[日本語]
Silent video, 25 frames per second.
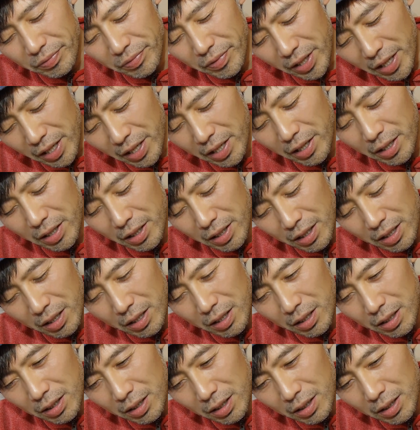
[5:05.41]
ね
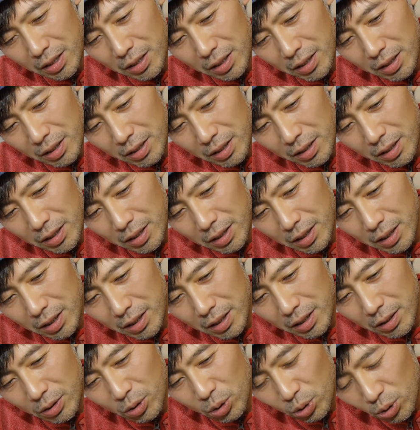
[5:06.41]

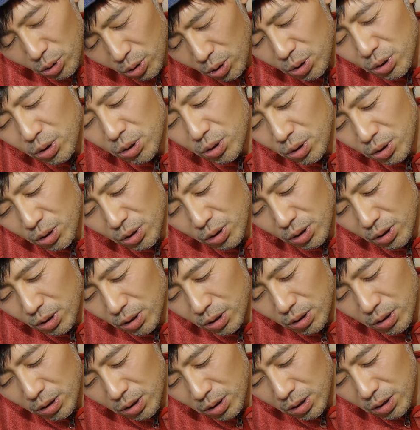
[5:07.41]
ほっとする
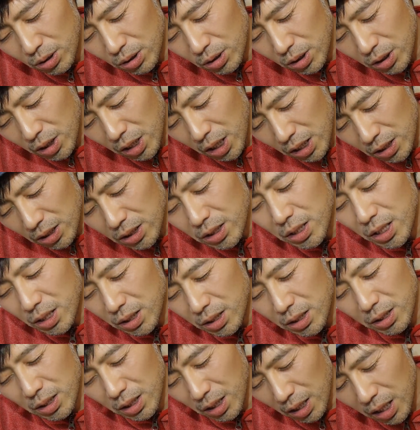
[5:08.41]
味で
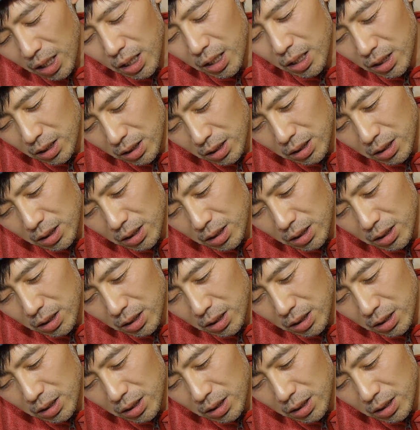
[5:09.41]
す。はい。